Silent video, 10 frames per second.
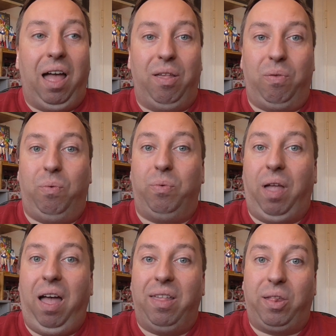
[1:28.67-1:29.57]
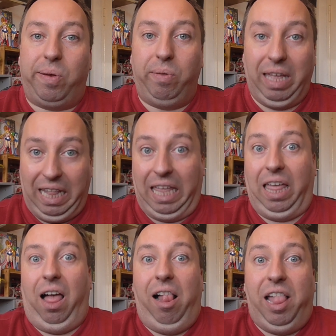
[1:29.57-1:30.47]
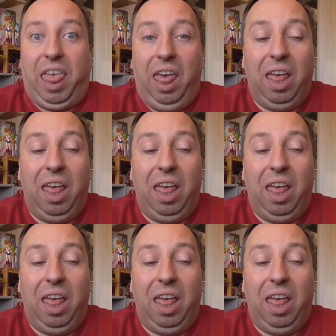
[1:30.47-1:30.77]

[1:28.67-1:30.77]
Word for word: Also da ist es schon richtig kalt.